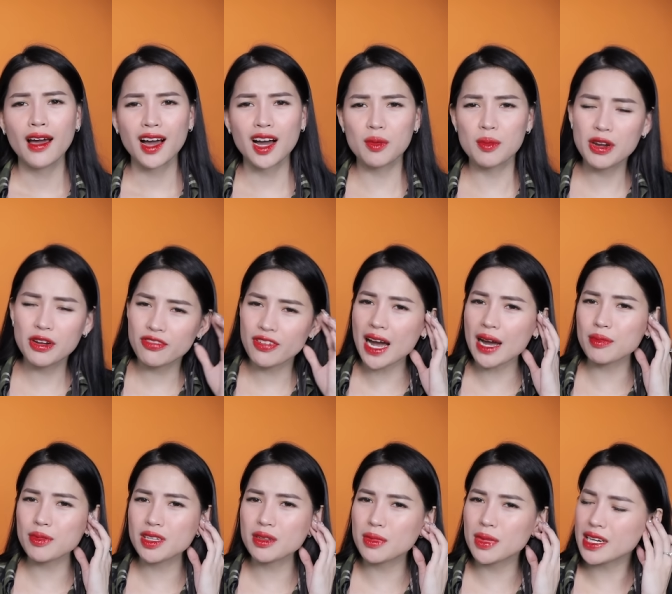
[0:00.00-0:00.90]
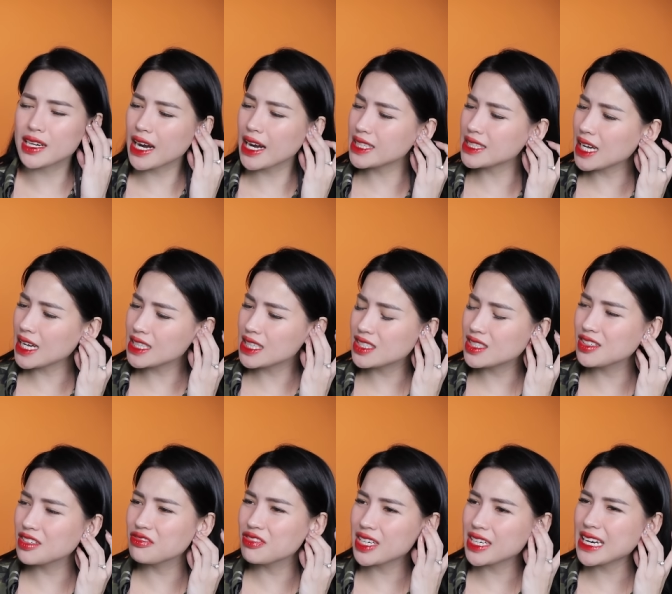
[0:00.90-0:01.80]
ở bên Pháp, nhưng mà ngay tại thị
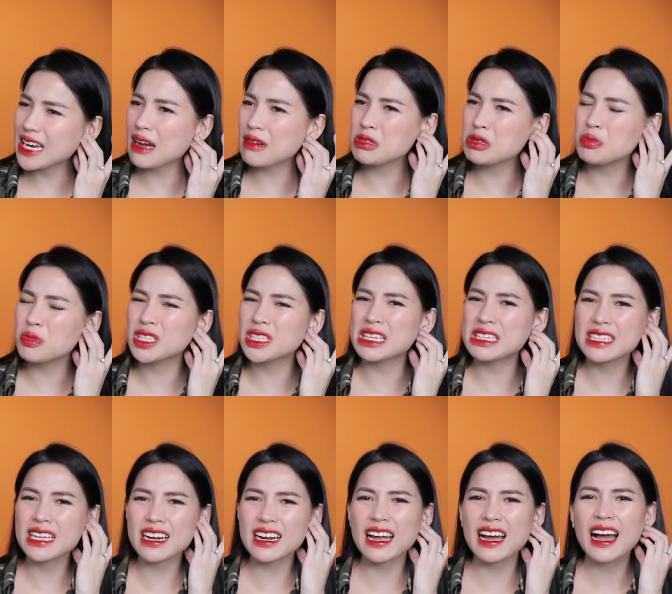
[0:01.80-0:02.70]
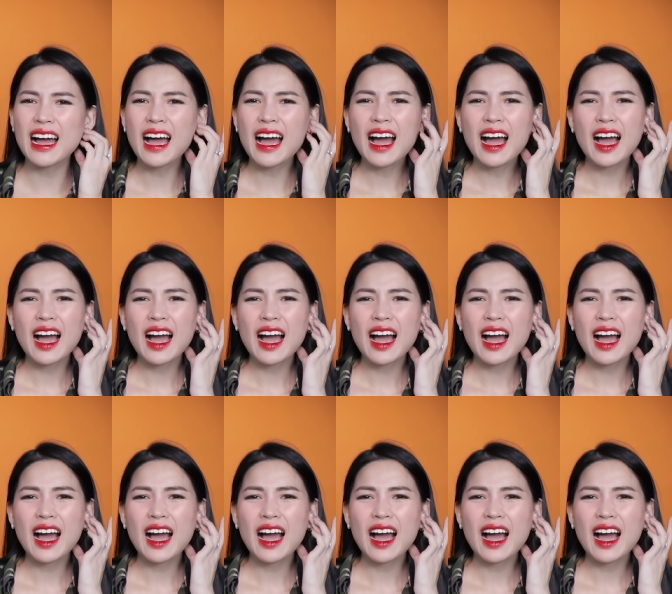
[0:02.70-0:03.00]
trường Việt Nam thì mình thấy rằng là